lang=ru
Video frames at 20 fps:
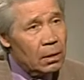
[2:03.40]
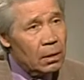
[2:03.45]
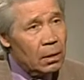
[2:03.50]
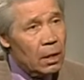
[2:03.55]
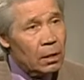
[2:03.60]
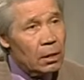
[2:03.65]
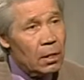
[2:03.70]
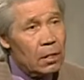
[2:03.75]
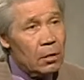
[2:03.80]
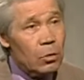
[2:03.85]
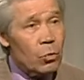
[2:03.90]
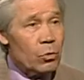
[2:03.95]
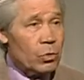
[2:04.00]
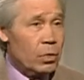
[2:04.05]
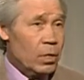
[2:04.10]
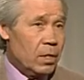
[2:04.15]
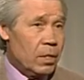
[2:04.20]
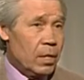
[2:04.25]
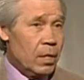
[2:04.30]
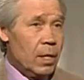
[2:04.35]
– это
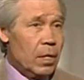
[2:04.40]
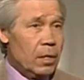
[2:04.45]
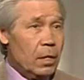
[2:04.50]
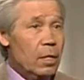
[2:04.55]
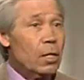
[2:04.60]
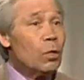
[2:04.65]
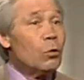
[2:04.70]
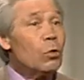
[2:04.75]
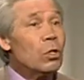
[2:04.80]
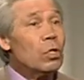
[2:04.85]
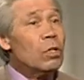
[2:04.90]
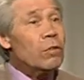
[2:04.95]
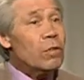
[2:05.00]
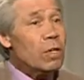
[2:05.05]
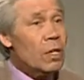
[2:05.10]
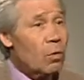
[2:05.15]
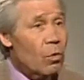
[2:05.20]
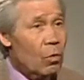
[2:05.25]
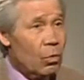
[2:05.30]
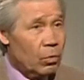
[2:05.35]
сложное занятие. Не только
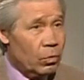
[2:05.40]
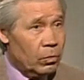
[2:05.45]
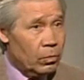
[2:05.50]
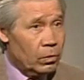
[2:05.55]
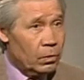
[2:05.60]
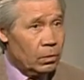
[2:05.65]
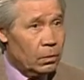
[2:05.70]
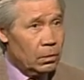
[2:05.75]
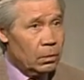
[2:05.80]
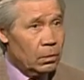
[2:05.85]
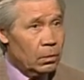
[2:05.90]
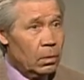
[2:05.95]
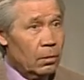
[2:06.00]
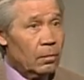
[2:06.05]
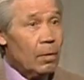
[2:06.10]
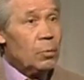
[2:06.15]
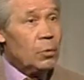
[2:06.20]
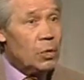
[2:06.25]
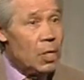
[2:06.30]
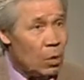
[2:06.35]
врагов.
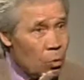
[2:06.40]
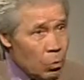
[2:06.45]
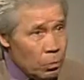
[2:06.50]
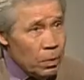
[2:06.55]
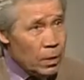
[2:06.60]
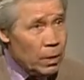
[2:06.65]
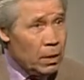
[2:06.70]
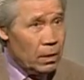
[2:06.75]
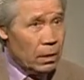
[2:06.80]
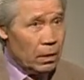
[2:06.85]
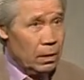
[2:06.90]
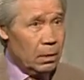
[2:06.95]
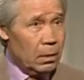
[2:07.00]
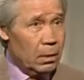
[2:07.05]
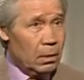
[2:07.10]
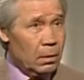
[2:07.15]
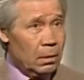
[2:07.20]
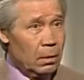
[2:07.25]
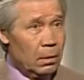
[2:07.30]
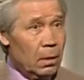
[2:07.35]
Вообще любить.
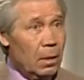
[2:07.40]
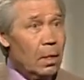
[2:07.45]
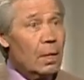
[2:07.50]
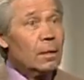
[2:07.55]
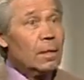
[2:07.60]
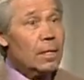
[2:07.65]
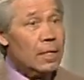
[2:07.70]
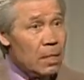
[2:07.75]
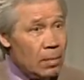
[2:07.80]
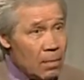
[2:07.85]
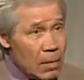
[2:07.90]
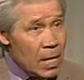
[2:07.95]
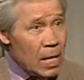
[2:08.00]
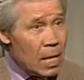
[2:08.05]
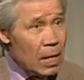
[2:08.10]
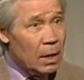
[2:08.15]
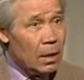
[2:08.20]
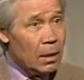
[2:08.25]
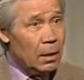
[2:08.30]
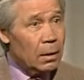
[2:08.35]
На
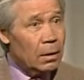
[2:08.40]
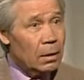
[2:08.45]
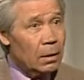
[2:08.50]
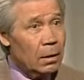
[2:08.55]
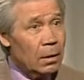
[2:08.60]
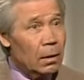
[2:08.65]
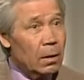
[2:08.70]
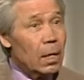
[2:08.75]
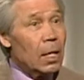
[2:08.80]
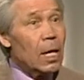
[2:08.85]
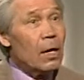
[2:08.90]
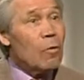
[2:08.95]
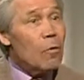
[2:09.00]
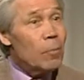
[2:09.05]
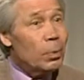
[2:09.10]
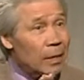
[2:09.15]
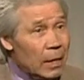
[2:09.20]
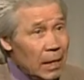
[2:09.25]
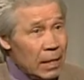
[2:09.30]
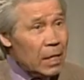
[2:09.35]
земле, кого
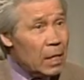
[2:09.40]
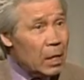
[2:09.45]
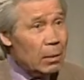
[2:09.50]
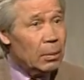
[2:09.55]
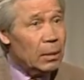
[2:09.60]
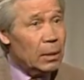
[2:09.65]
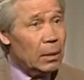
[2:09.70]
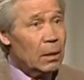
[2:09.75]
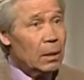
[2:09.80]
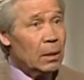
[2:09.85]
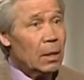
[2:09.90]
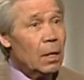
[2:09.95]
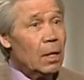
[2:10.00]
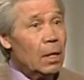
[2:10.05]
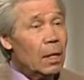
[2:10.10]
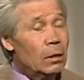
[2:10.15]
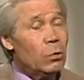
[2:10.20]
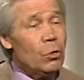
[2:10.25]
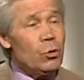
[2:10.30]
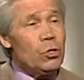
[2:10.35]
бы то ни было,
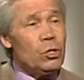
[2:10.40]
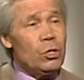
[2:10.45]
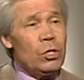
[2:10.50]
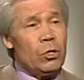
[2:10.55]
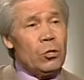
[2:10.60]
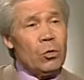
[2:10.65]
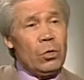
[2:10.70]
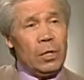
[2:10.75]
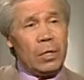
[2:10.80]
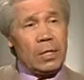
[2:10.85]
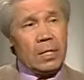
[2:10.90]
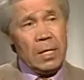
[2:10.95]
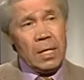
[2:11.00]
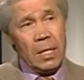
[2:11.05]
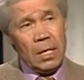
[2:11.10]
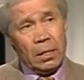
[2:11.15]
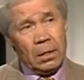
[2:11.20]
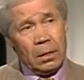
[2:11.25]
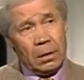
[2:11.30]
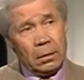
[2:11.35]
это очень тяжелое
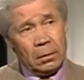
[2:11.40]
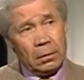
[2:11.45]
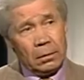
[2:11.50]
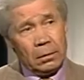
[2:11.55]
занятие.